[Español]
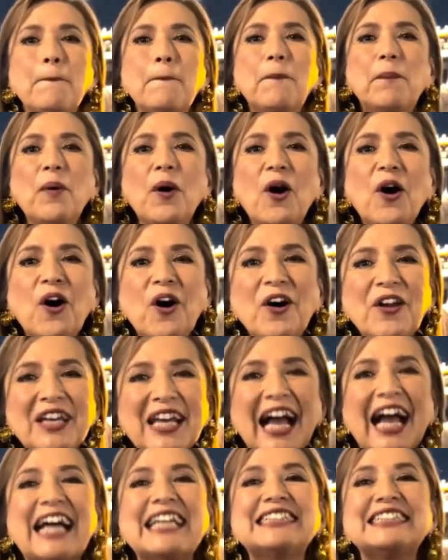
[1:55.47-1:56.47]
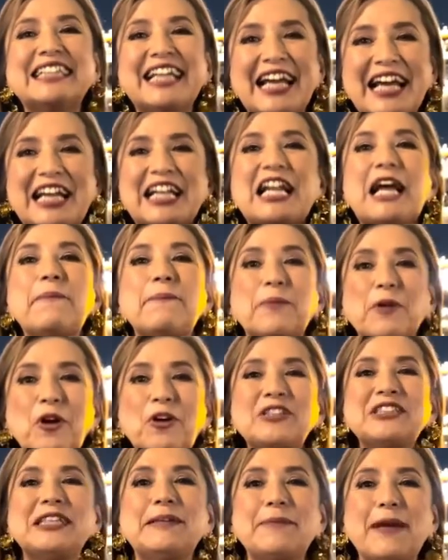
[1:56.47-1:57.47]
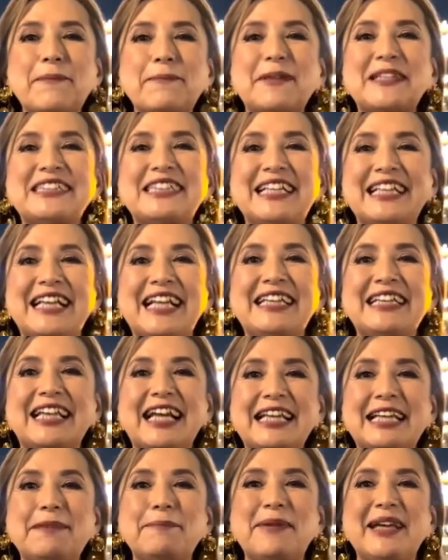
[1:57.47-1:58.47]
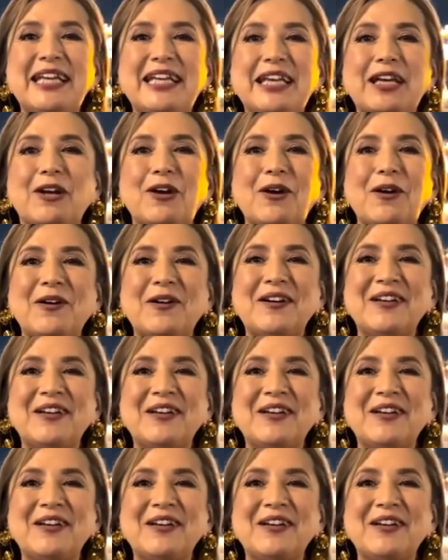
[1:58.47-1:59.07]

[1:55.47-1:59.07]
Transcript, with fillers: voy a ser la próxima presidenta de México.